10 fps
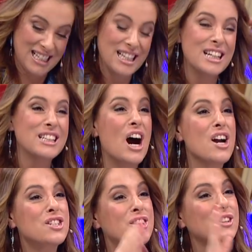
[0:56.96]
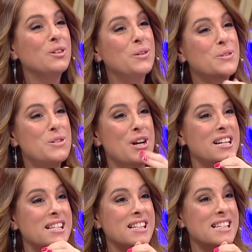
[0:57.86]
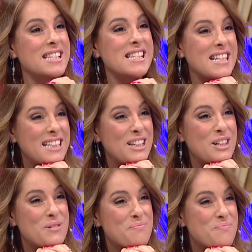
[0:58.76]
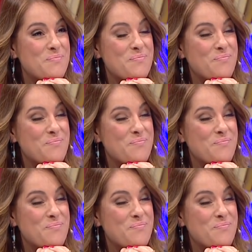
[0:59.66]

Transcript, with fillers: Evet. Karşılıklı konuşacaksınız. E be, bunlar